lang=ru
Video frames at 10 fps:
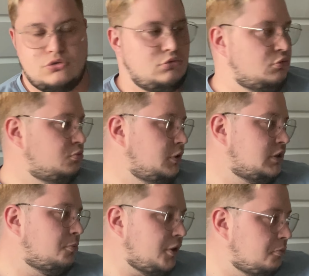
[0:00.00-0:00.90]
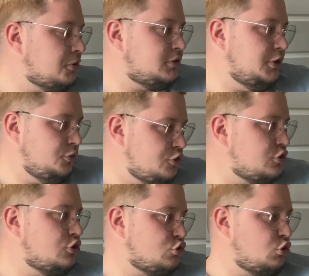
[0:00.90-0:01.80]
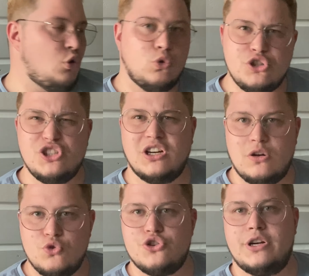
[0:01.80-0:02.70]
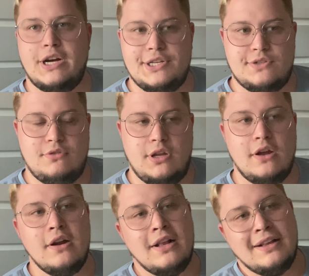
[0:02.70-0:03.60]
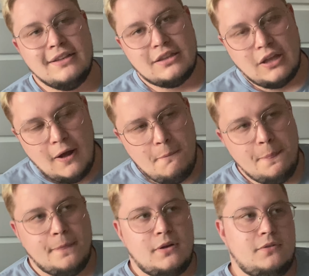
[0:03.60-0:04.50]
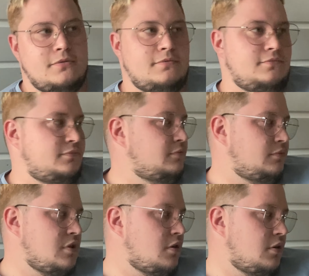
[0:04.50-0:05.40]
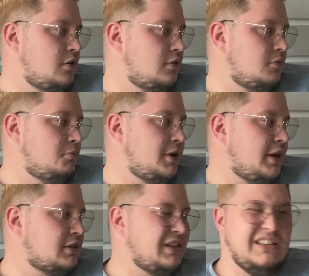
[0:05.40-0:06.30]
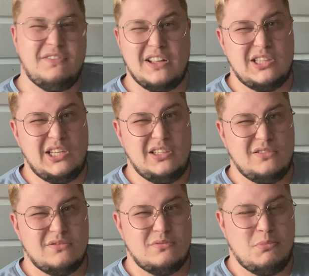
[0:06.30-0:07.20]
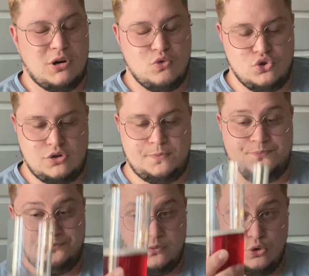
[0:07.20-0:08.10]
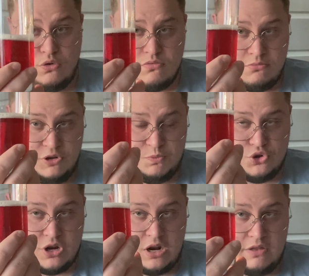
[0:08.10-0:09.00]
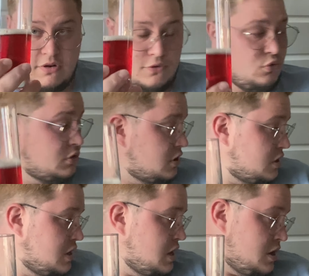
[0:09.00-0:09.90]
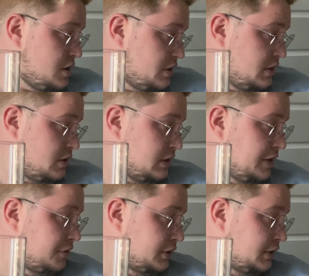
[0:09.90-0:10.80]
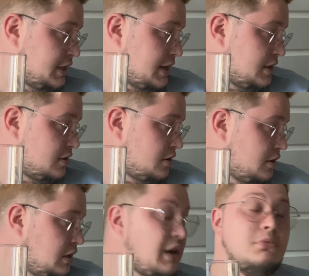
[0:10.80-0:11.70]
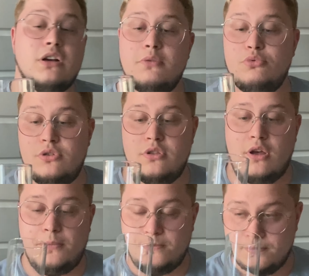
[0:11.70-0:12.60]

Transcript: Ну, это прям посерьезнее, что-то очень хорошее, качественное. Там на порядка 2-3 похуже. Но ну, мы смешали два вкуса, и северные ягоды и яблоко бузина.